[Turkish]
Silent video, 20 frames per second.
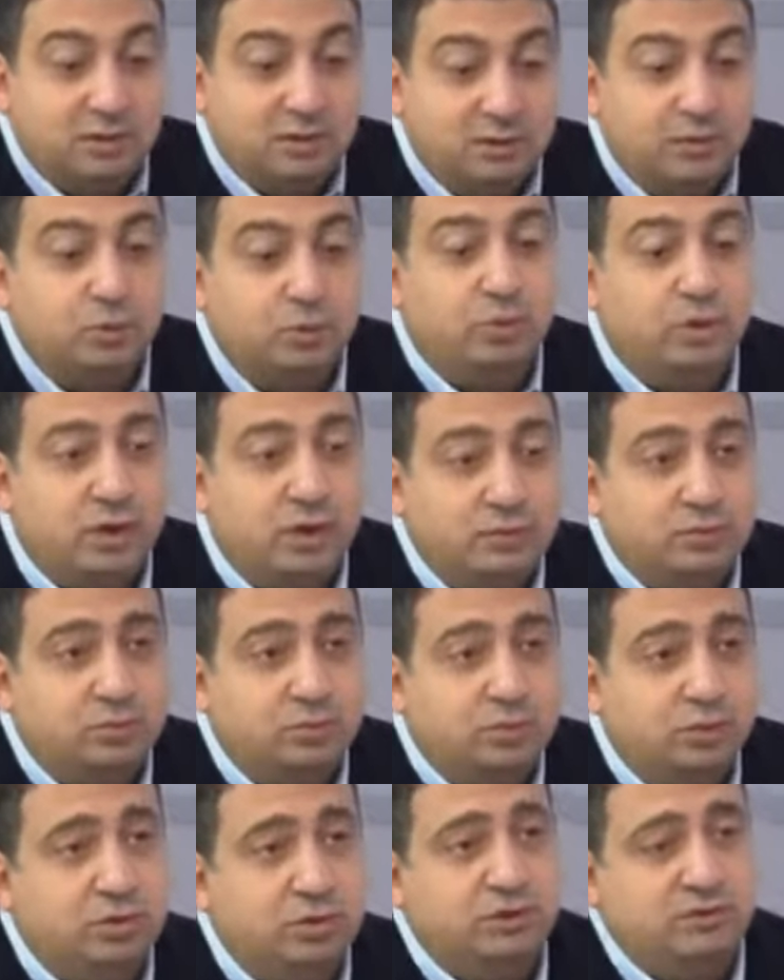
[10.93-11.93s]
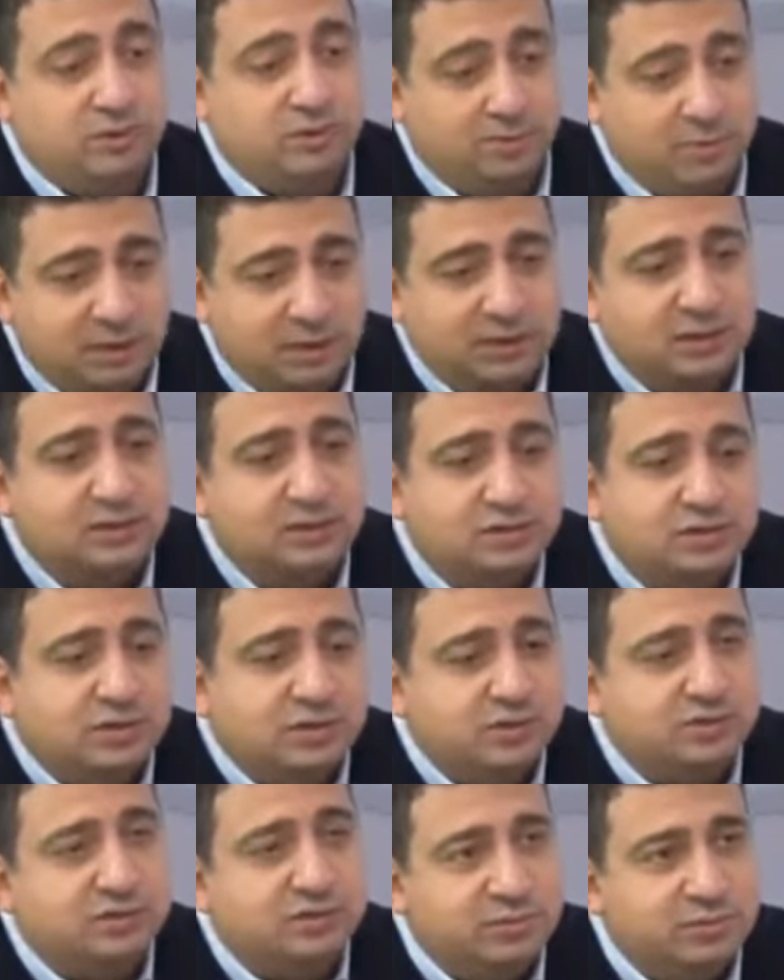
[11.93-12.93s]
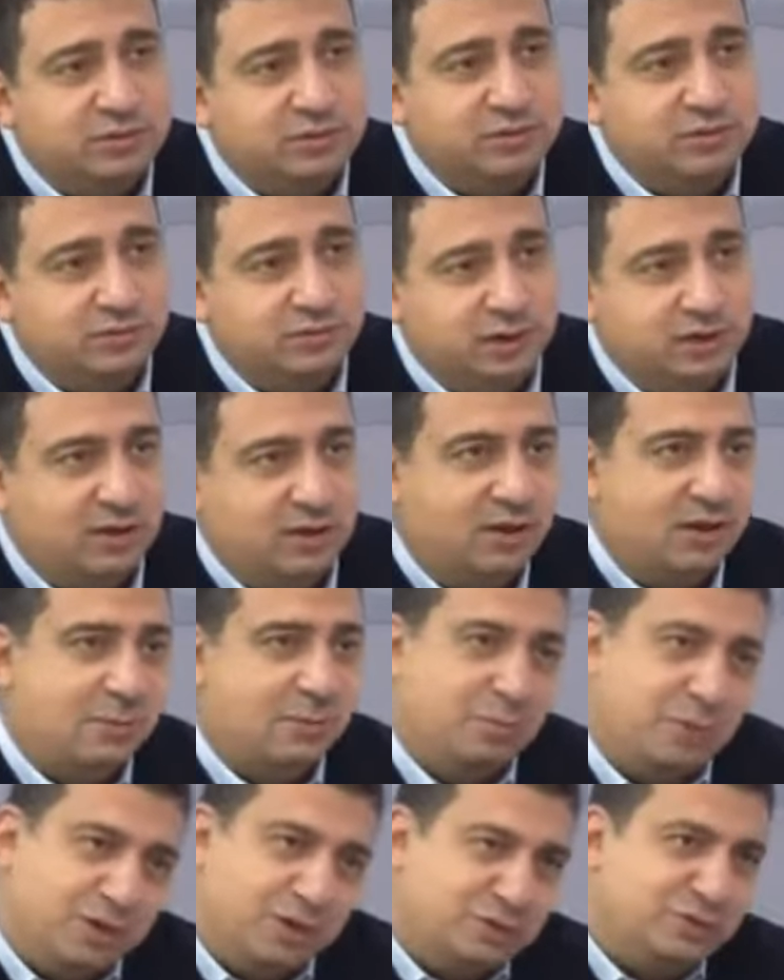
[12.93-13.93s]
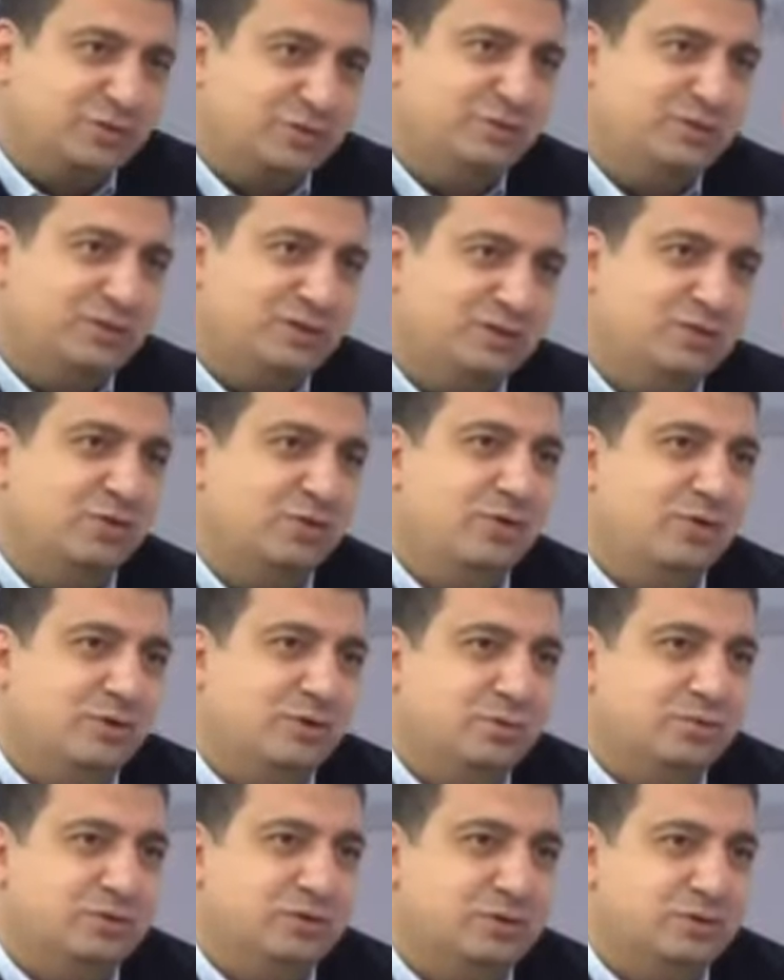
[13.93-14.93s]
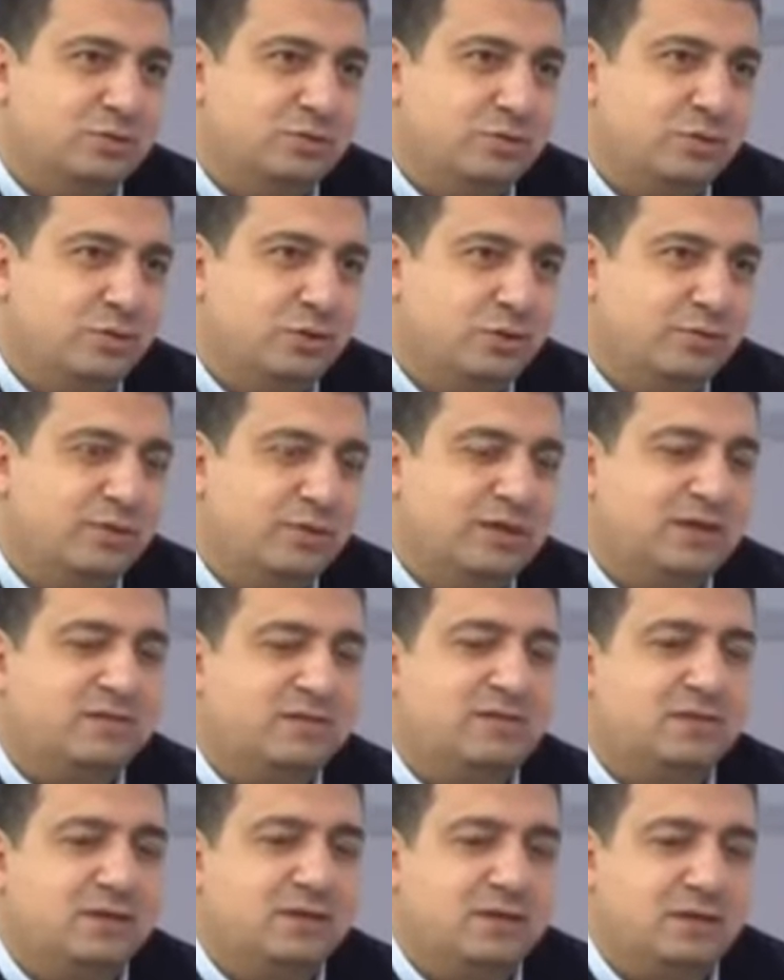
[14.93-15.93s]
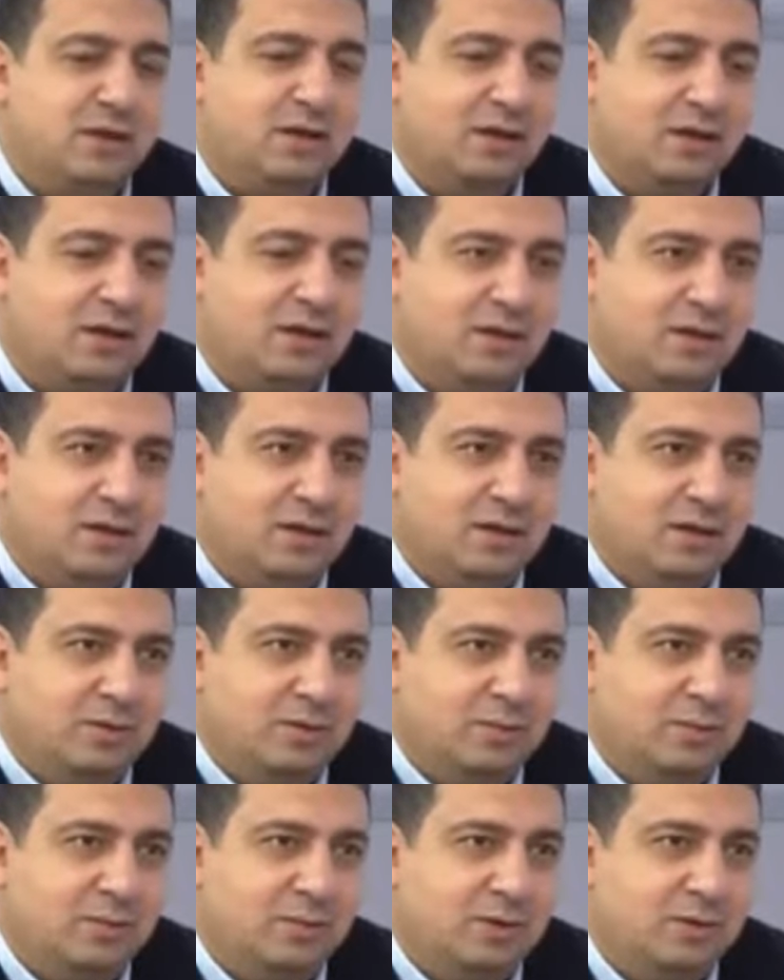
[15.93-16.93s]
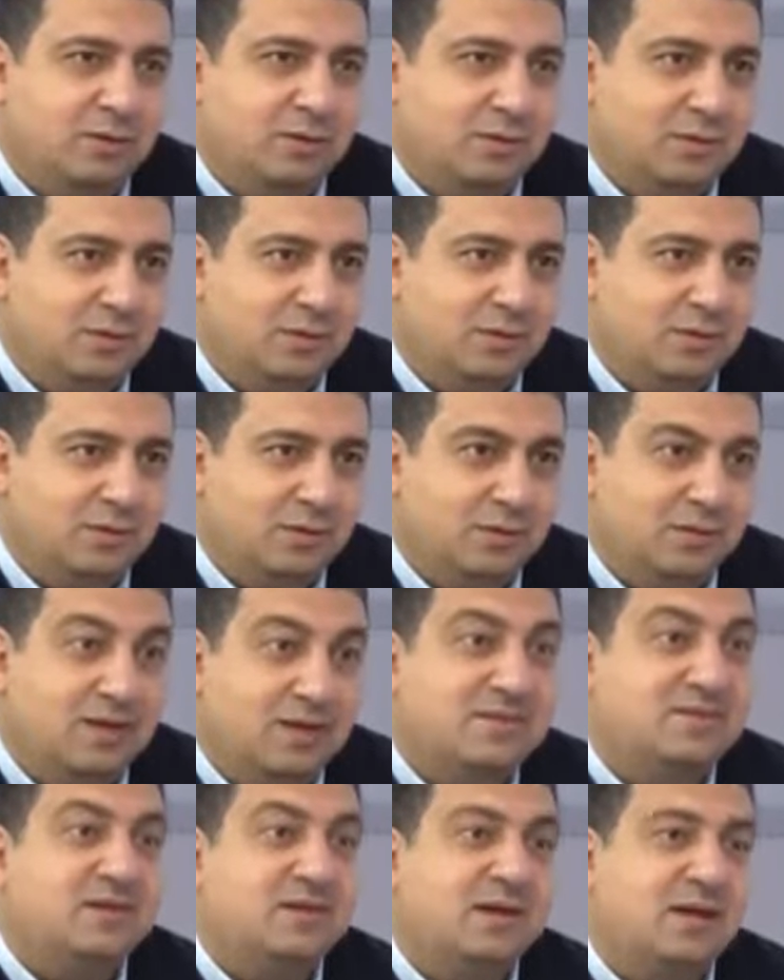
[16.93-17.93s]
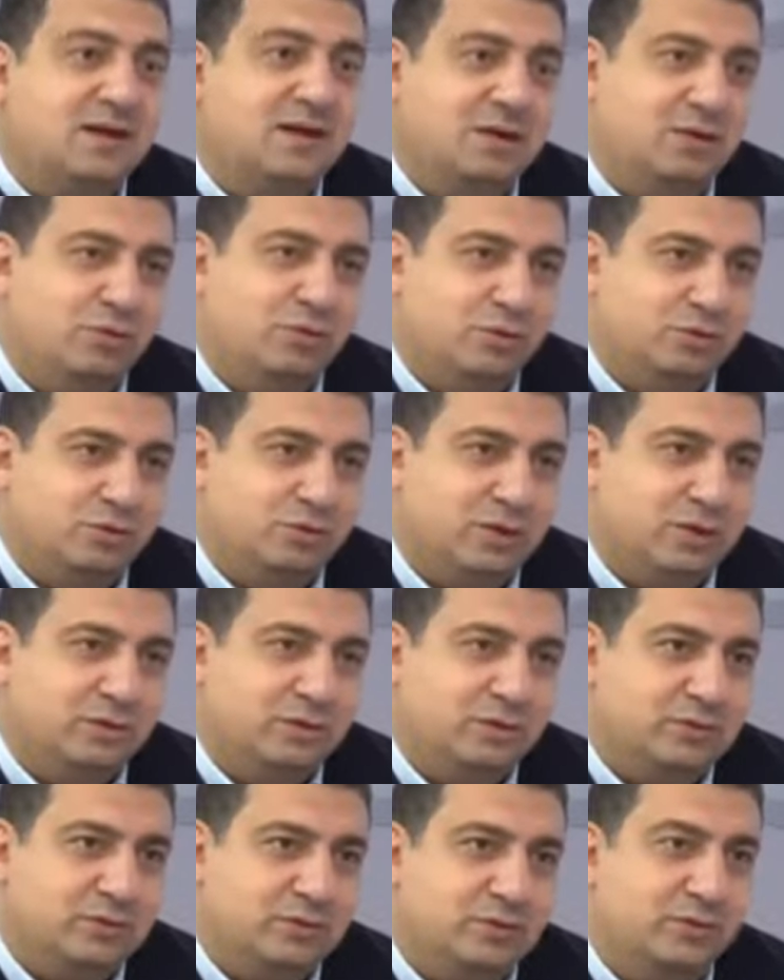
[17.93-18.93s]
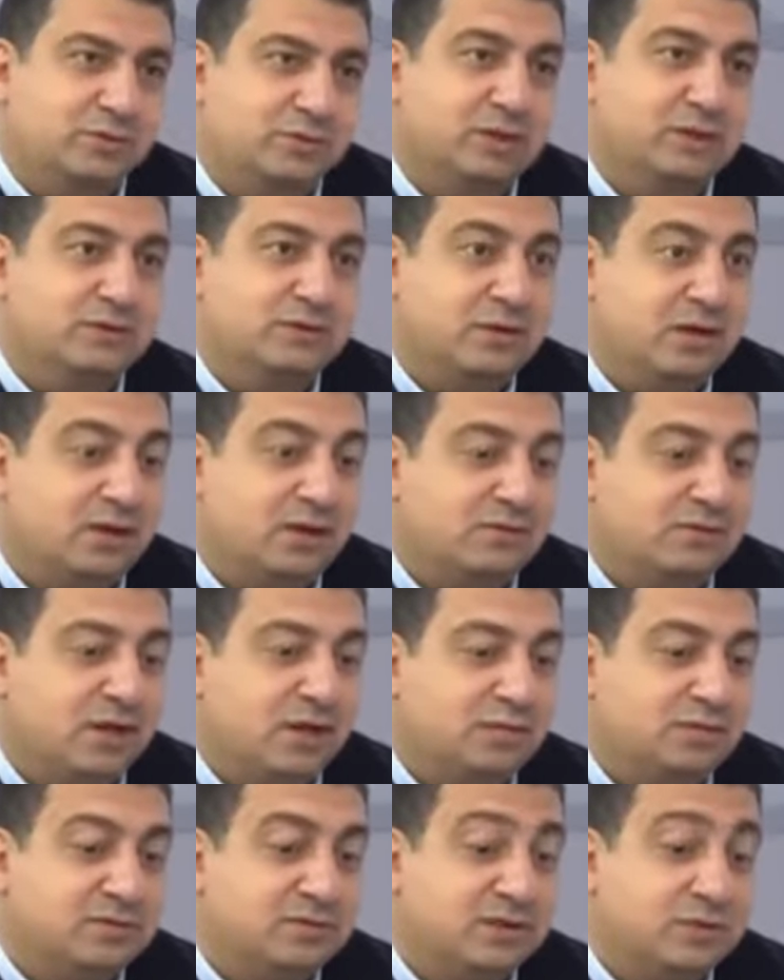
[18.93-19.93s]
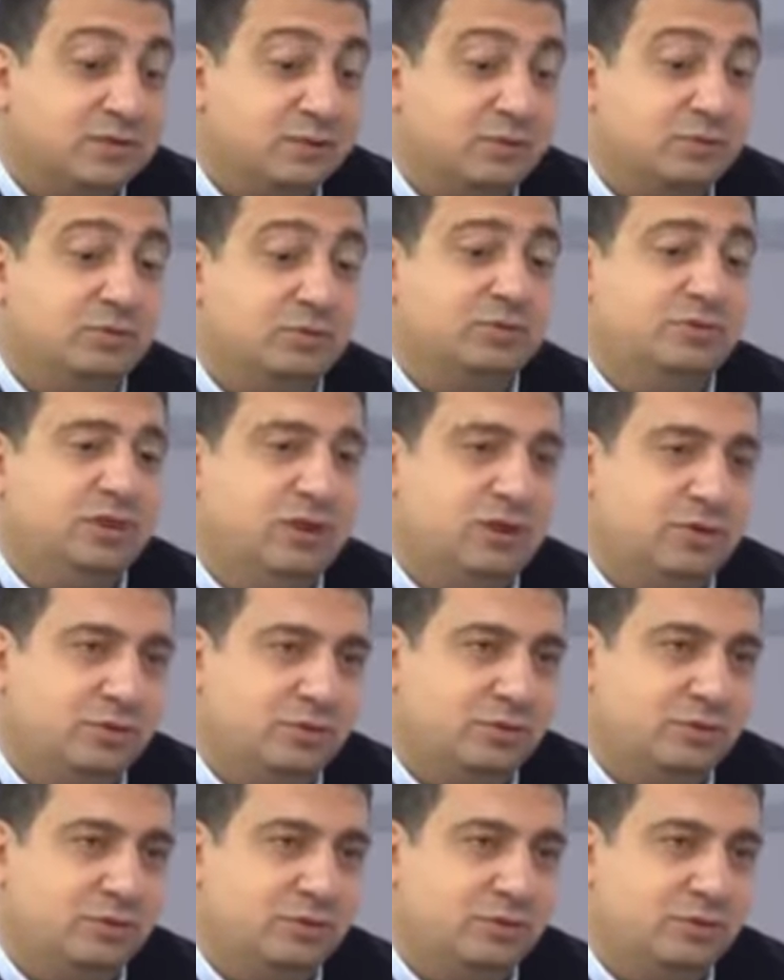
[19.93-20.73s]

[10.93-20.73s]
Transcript: da uyan doğru insan. Ben yakın çalıştığım için ve başka hocaları gördüğüm için söylüyorum ve kesinlikle bir e, desteği hak ediyor şu anda. Ondan taraftarımızdan da bunu rica ediyorum.